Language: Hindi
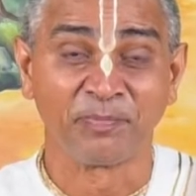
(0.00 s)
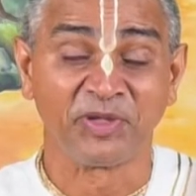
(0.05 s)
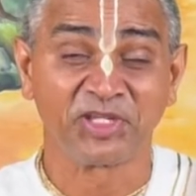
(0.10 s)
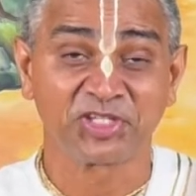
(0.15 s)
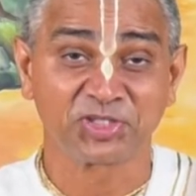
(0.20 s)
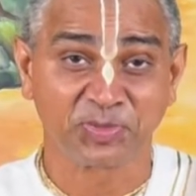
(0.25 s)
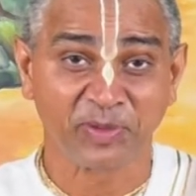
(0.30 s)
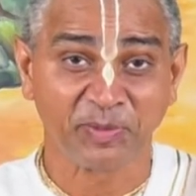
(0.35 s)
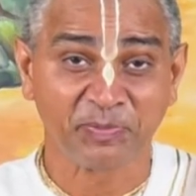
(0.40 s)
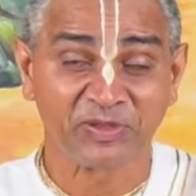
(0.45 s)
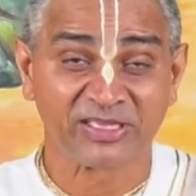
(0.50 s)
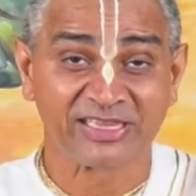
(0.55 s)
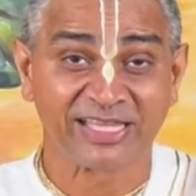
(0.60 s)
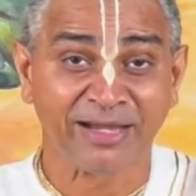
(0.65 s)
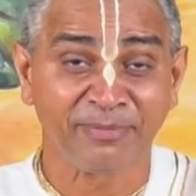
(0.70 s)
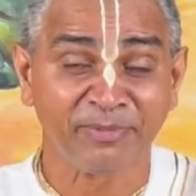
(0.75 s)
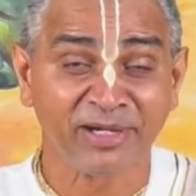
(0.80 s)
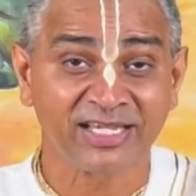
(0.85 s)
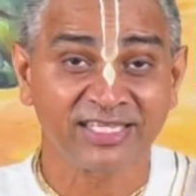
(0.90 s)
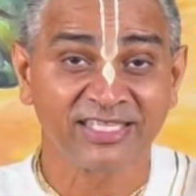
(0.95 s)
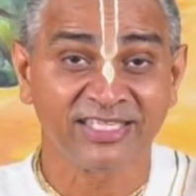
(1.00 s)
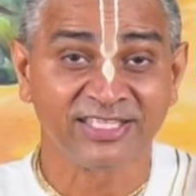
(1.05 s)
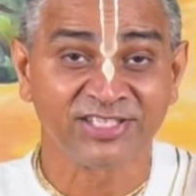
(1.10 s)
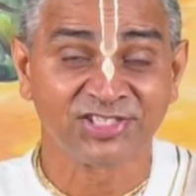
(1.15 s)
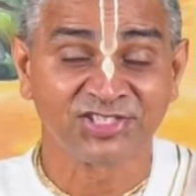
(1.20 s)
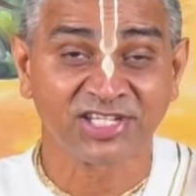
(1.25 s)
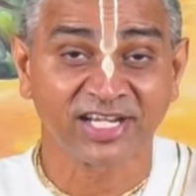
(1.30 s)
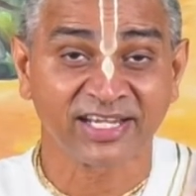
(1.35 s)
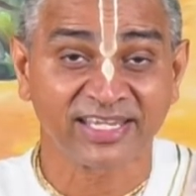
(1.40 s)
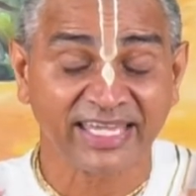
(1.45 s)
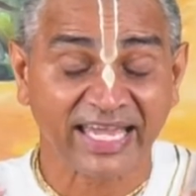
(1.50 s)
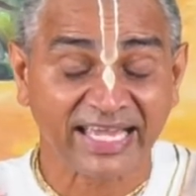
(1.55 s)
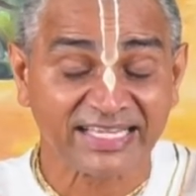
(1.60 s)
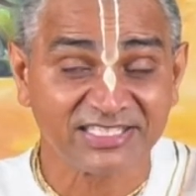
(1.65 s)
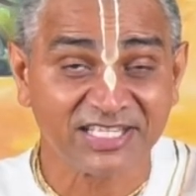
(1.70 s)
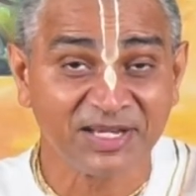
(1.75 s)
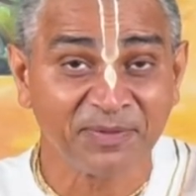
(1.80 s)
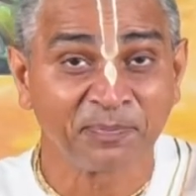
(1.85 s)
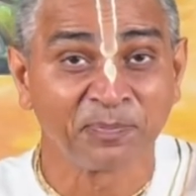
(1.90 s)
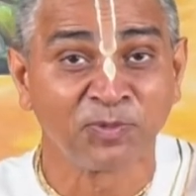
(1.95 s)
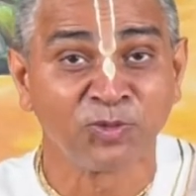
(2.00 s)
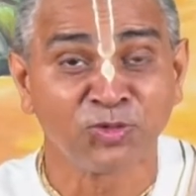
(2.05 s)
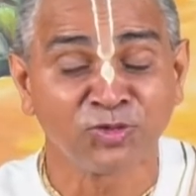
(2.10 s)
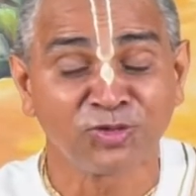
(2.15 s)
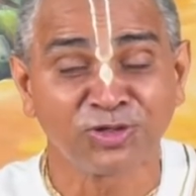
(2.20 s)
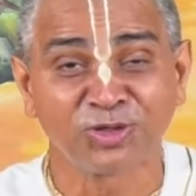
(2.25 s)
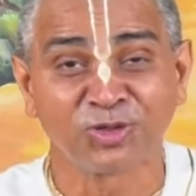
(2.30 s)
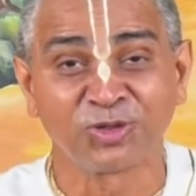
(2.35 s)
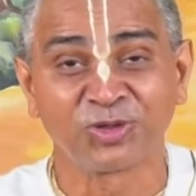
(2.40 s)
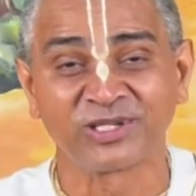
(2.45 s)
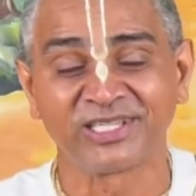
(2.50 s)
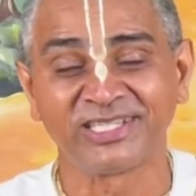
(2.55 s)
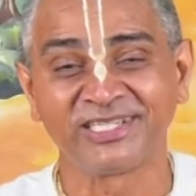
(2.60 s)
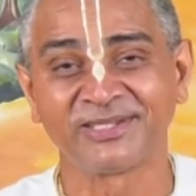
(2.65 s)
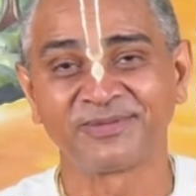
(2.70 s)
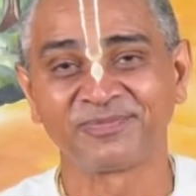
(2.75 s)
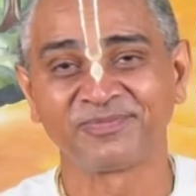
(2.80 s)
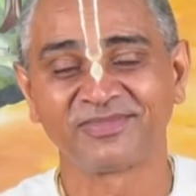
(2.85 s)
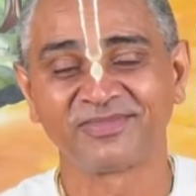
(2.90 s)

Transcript: भीष्म पितामह की इच्छा कैसे पूर्ण होगी